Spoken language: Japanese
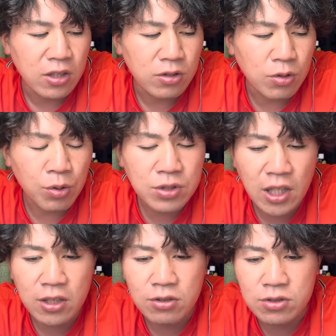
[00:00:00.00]
泥臭
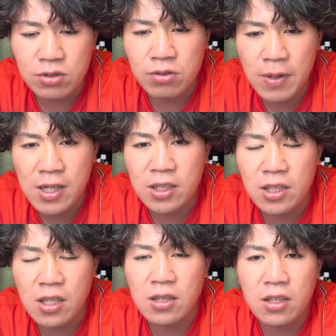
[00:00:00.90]
い球場ばっかで
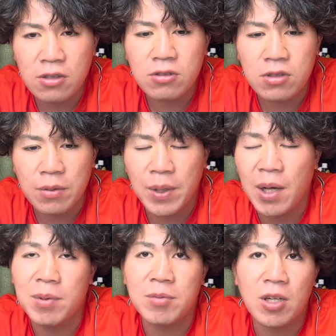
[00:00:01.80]
やってるやっぱ
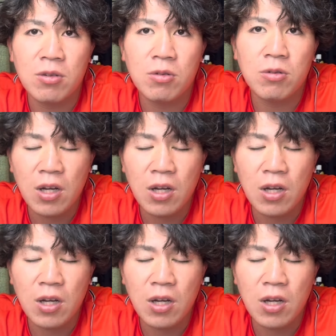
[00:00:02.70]
神村の方